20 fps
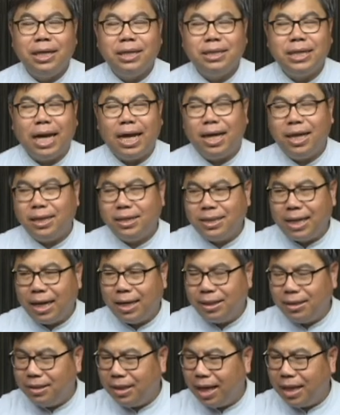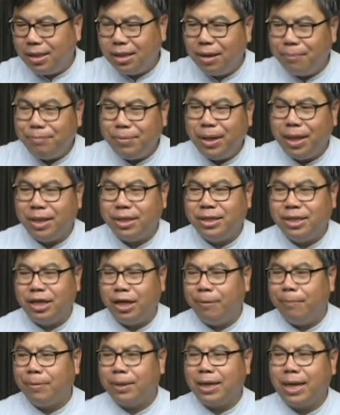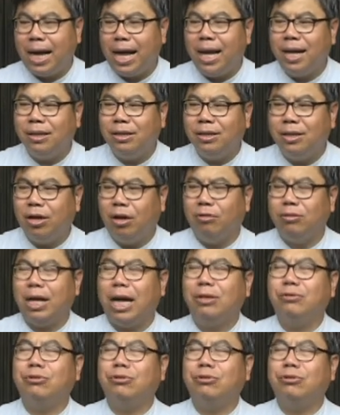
在在人的面前看到他，